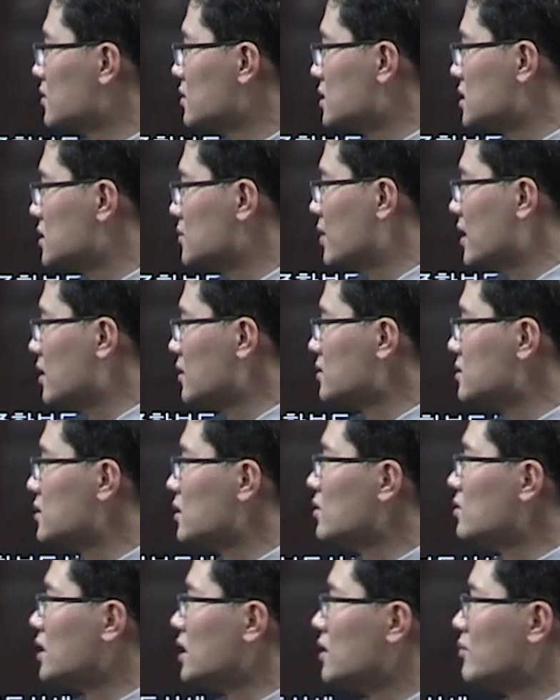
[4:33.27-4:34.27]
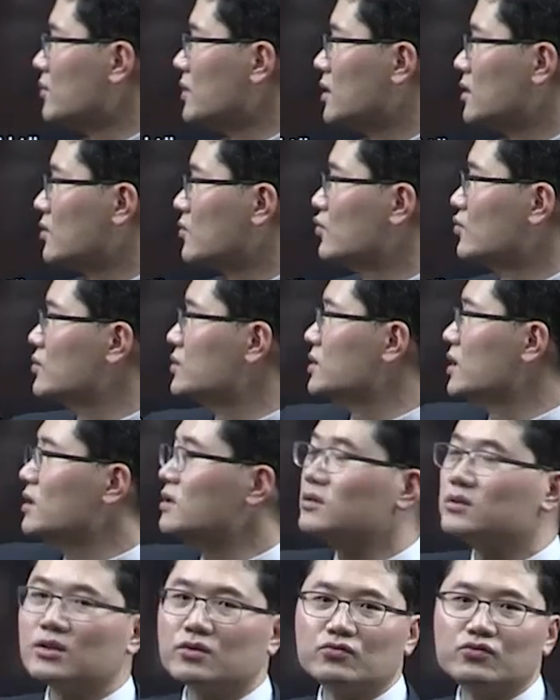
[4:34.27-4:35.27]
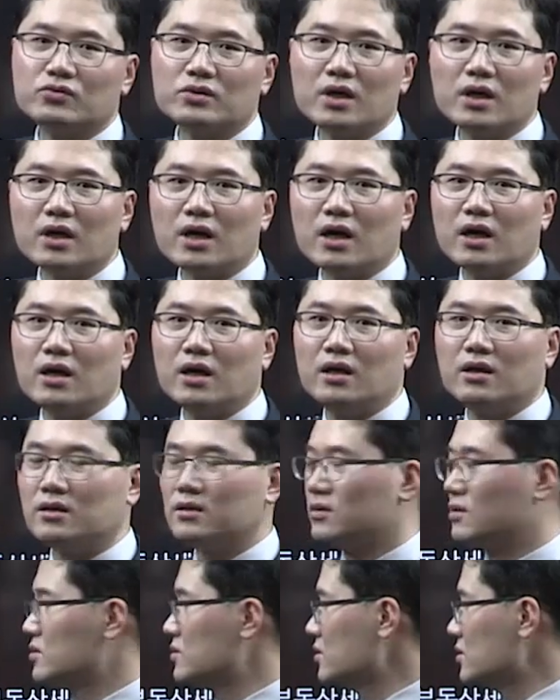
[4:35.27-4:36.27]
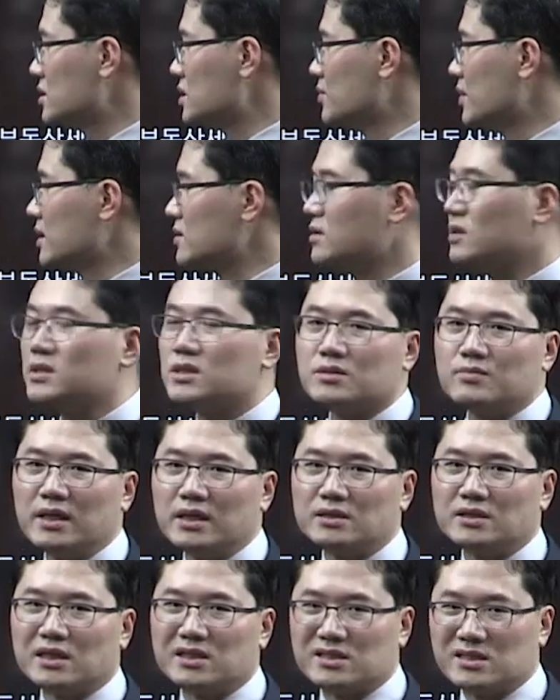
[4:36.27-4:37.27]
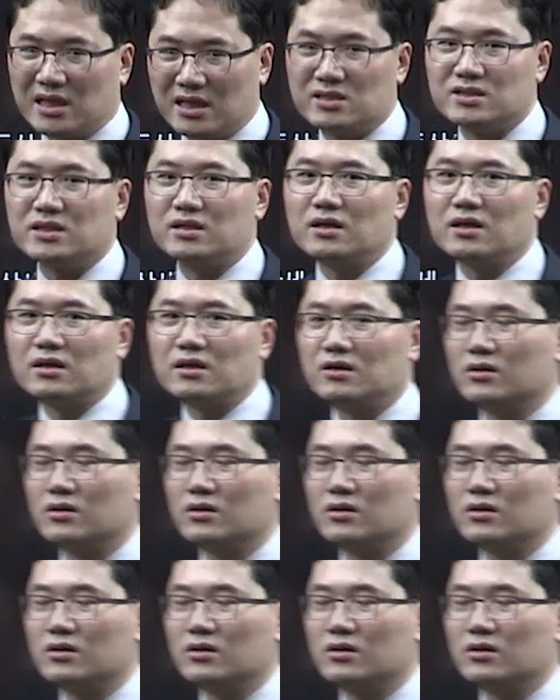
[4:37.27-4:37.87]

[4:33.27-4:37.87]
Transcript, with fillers: 지방세로 나뉩니다. 국세도 이제 국가가 그죠? 지방세는 지방자치 단체가